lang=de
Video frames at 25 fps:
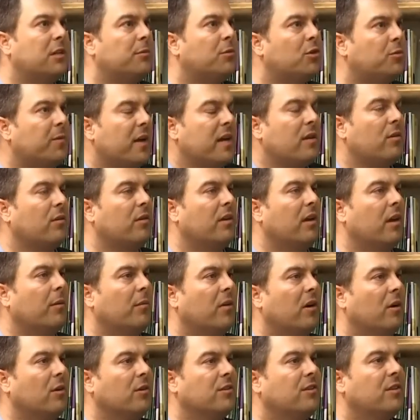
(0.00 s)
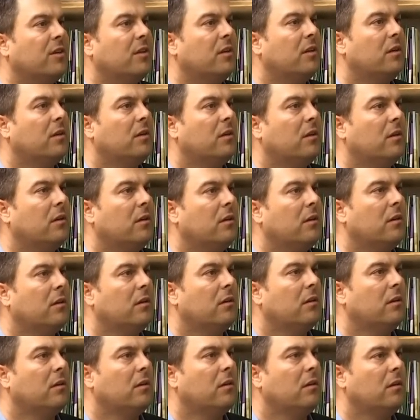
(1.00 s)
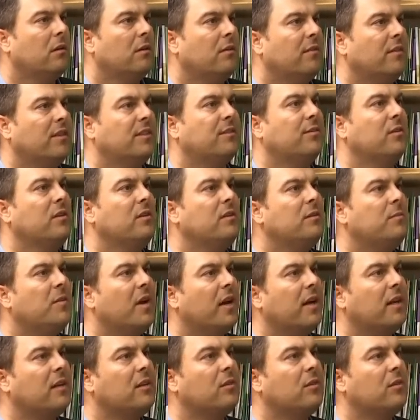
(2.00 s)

Besprechung hier im Haus. Was wollen Sie mir eigentlich